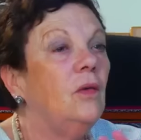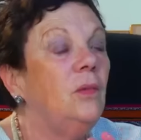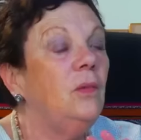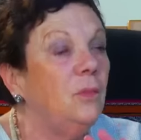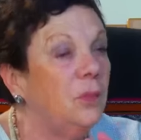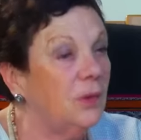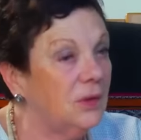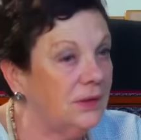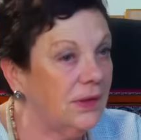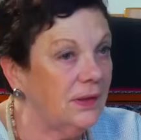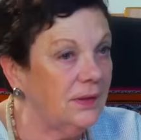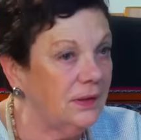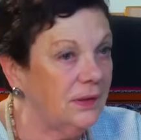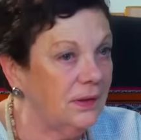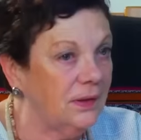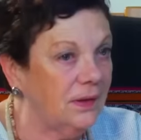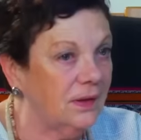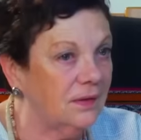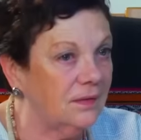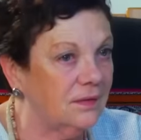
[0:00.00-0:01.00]
lo
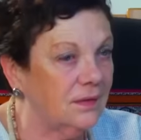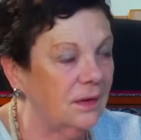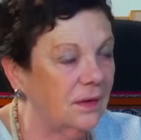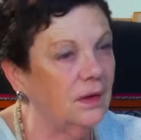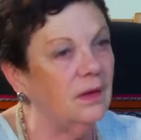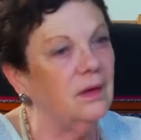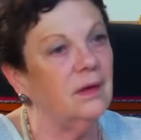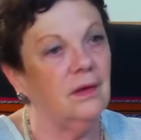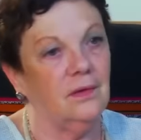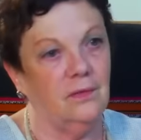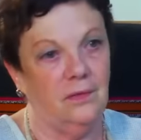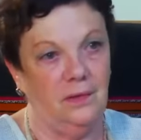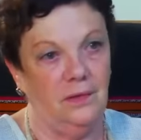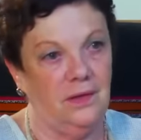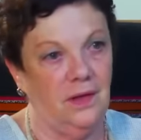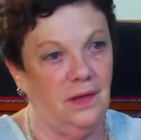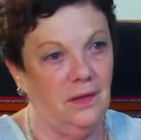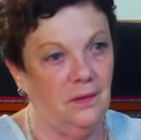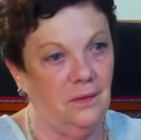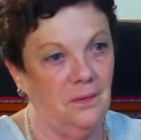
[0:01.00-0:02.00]
importante que es el
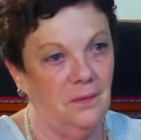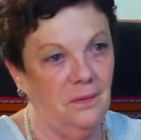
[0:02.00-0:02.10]
resultado.